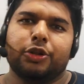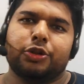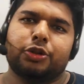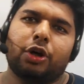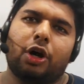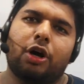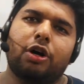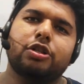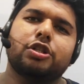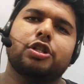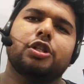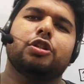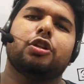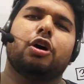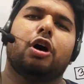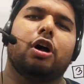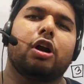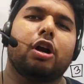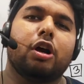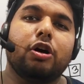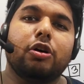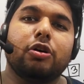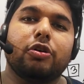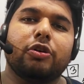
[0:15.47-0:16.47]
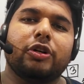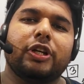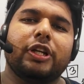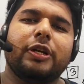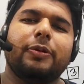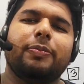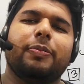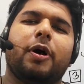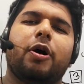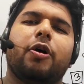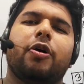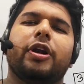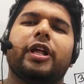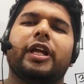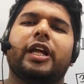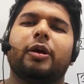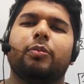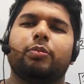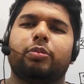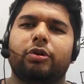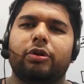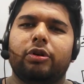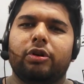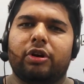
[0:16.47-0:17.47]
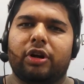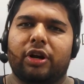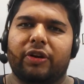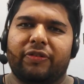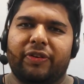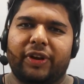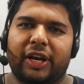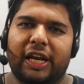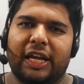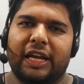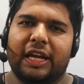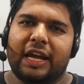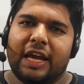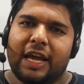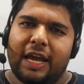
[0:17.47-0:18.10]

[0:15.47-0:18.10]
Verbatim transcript: সহজে ধরাও কঠিন বা অনেকে ভুল করে ফেলে